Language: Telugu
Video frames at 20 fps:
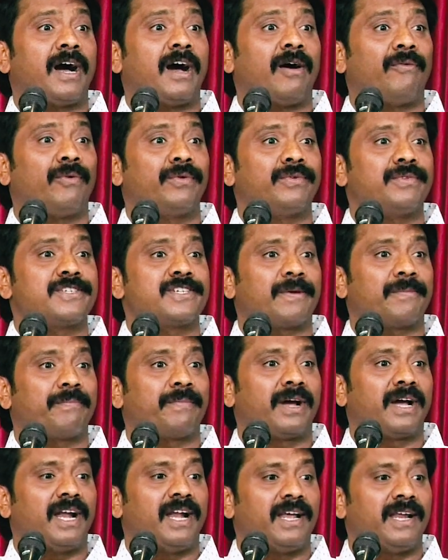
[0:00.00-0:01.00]
భావం
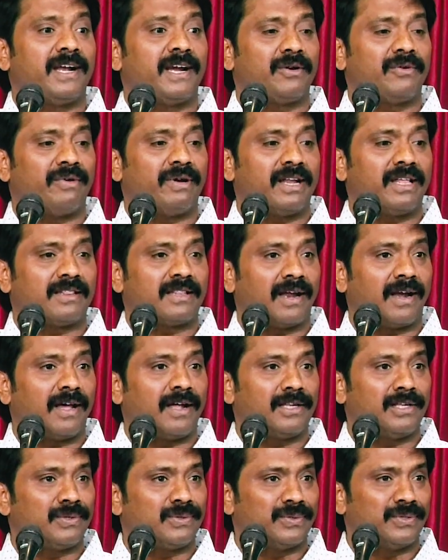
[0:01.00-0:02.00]
చెప్పగలిగినటువంటి
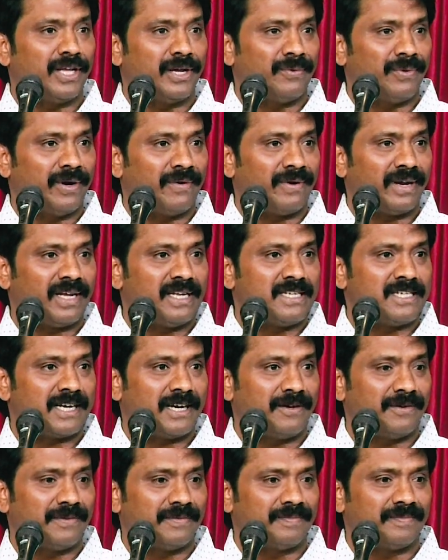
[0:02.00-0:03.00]
తలాంతు దేవుడు ఎవరికి
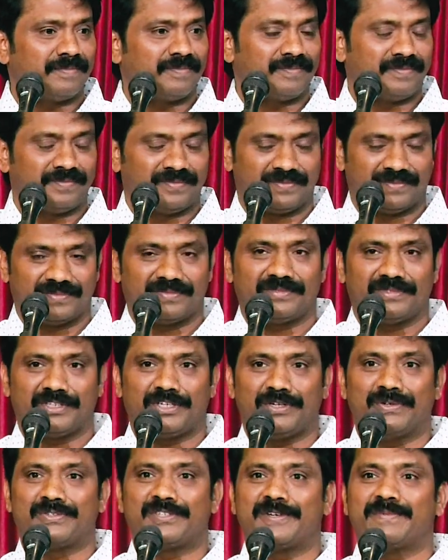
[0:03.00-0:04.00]
ఇచ్చాడు
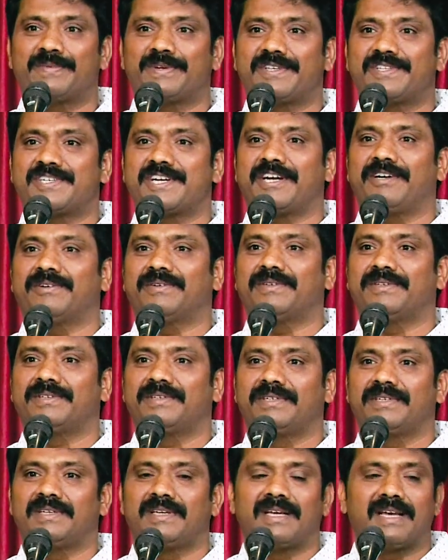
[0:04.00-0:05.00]
యోసేపుకి ఇచ్చాడు
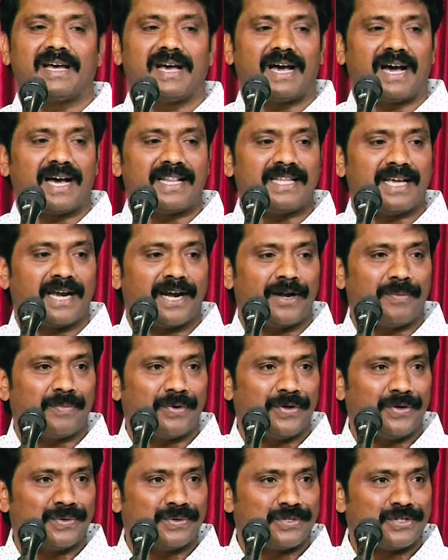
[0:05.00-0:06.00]
అది ఇక్కడ
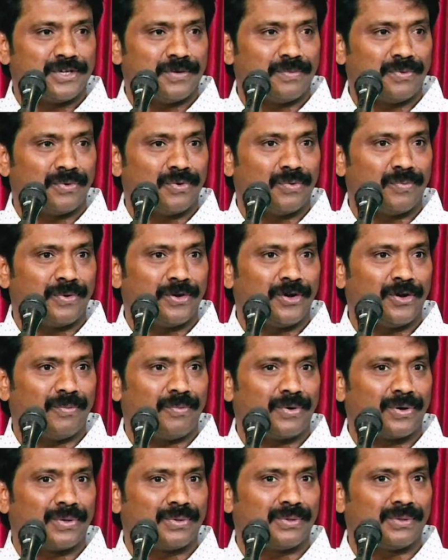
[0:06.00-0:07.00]
ఇప్పుడు యోసేపుకు
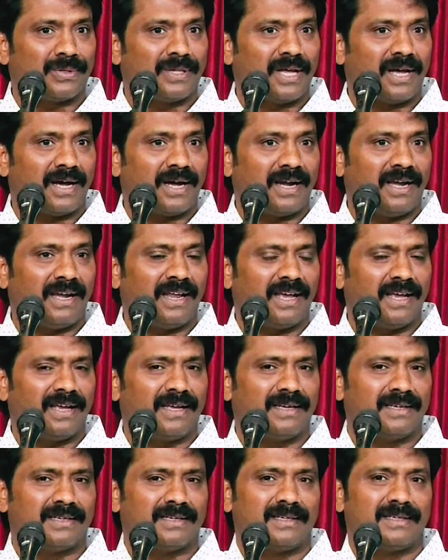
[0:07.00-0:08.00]
ఉపయోగపడుతుందా అంటే
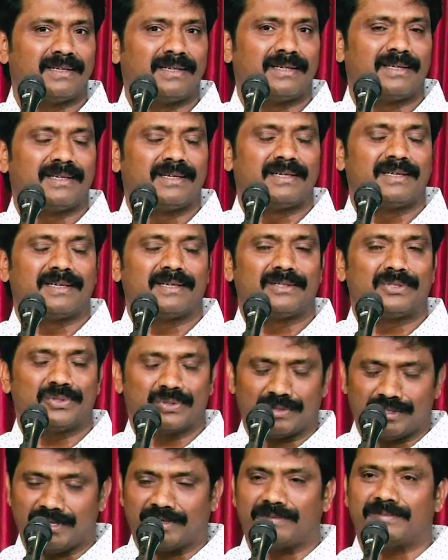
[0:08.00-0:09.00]

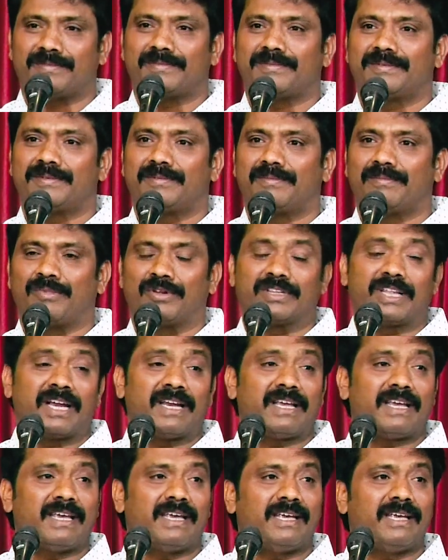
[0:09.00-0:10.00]
చూద్దాం
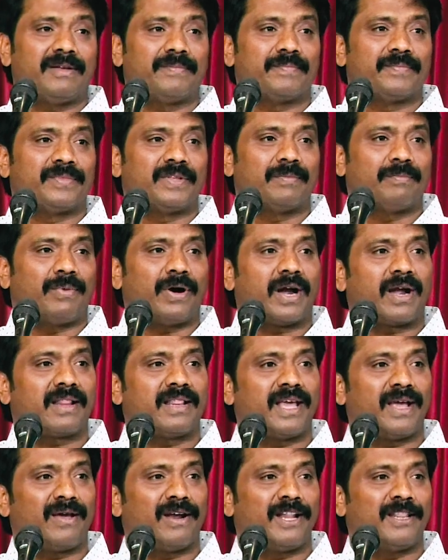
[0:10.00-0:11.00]
మొత్తానికి
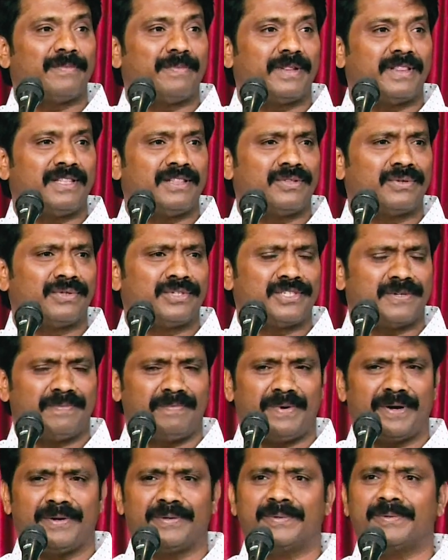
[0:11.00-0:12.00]
పానదాయకుల అధిపతితో
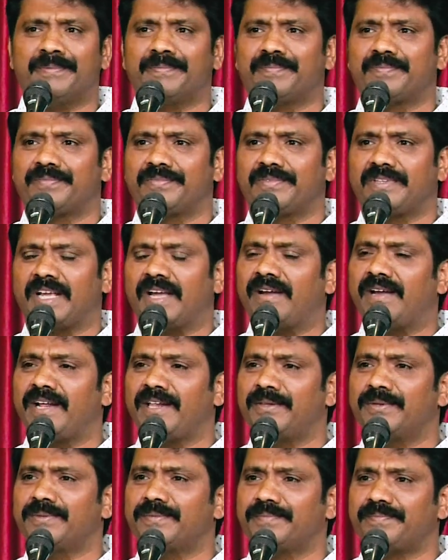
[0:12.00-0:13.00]
చెప్పాడు ఏం
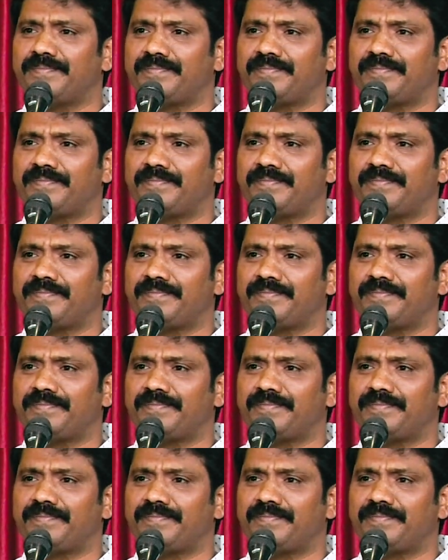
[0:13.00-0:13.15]
లేదు